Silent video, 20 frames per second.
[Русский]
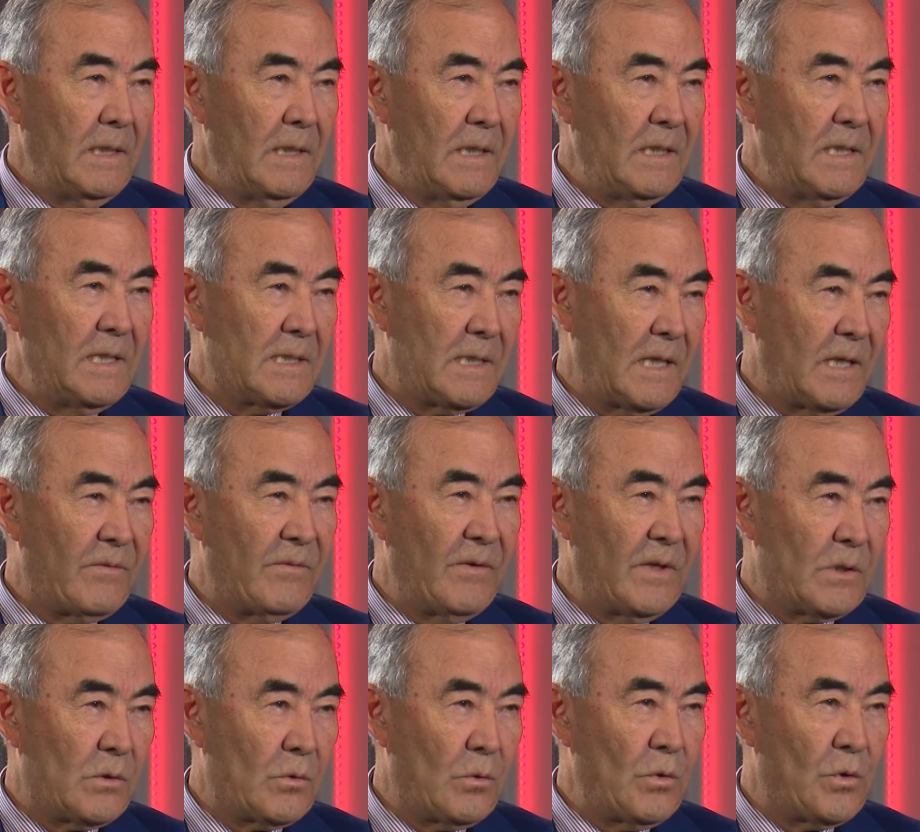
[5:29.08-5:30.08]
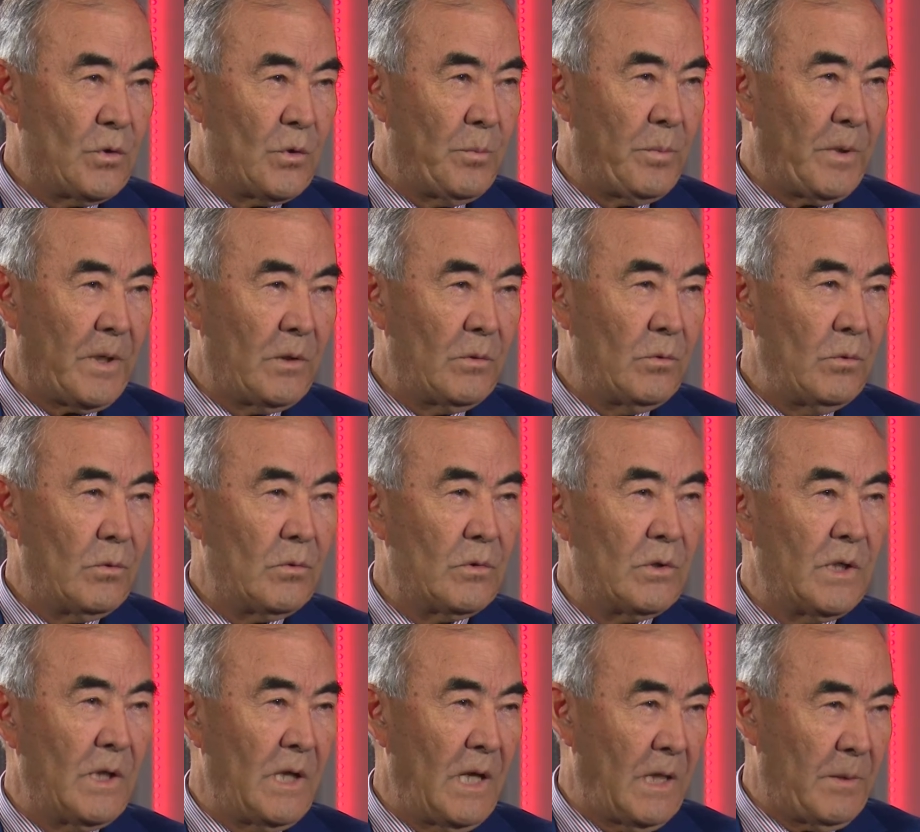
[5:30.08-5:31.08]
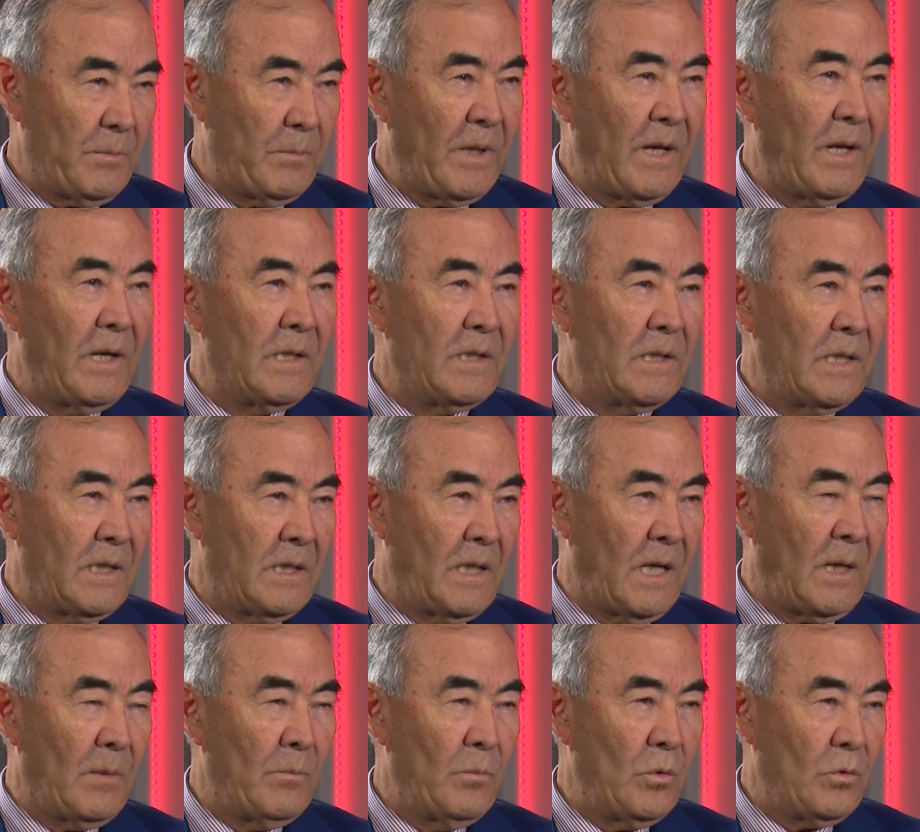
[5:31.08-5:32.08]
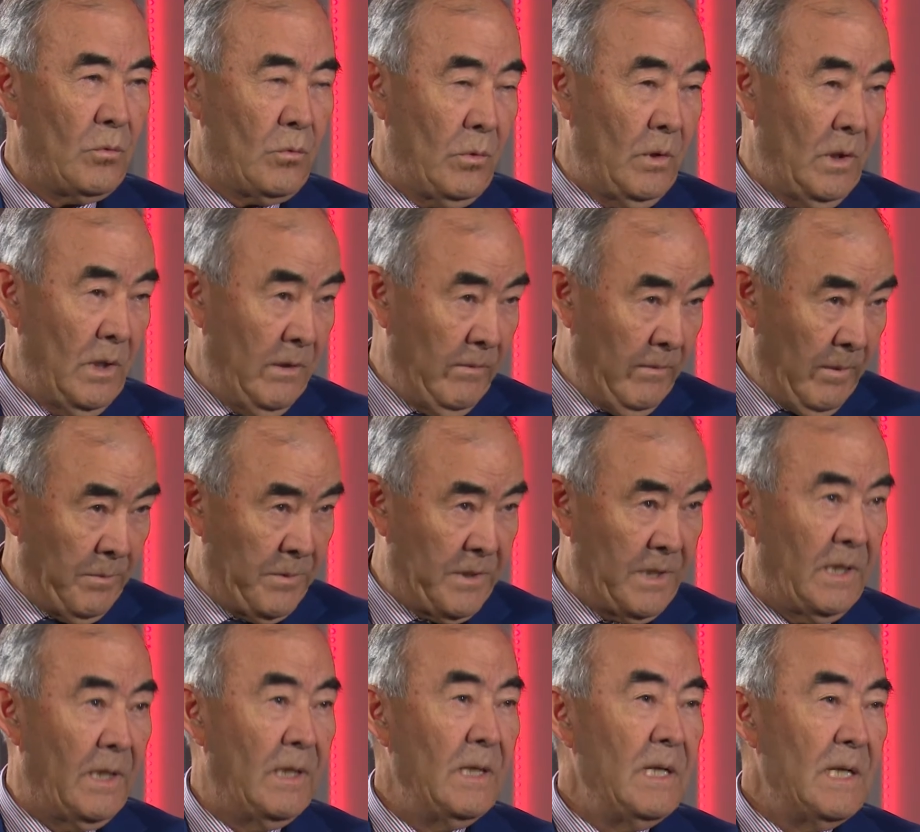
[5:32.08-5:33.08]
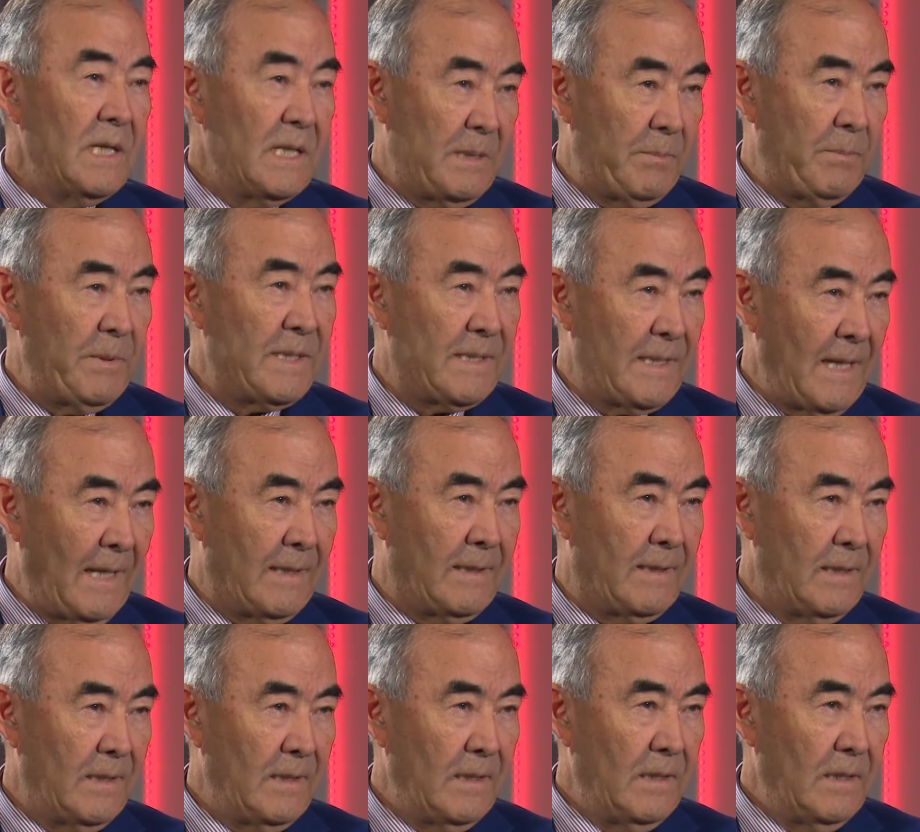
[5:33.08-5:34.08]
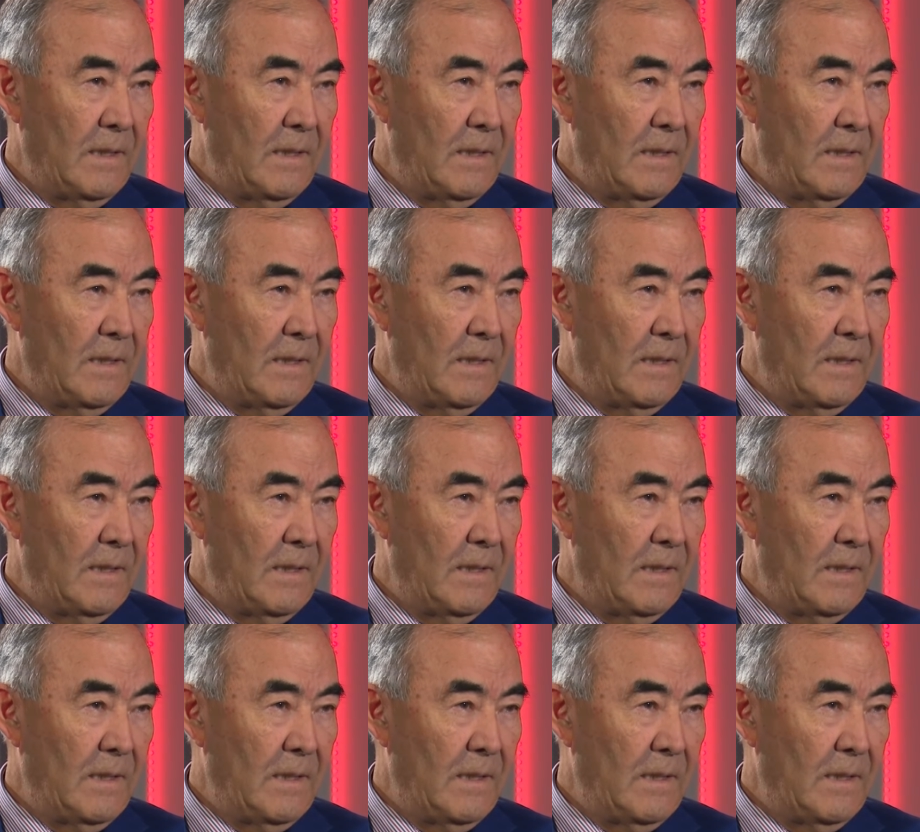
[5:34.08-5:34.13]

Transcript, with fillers: несоответствующую продукцию и отправить на доработку или вообще списать.